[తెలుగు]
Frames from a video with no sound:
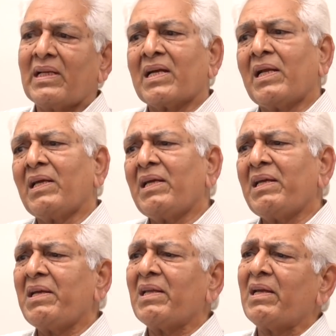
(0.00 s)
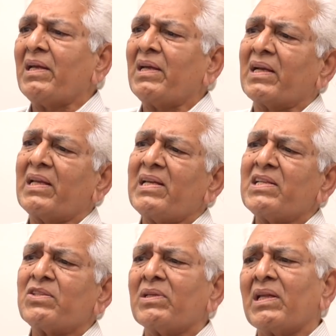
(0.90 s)
ఇక్కడే
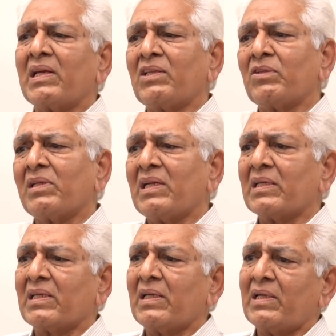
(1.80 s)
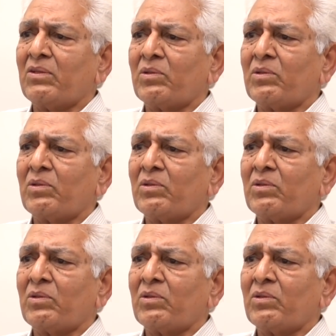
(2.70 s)
కనీసం నాలుగైదు వందల నాటకాలు ఆడి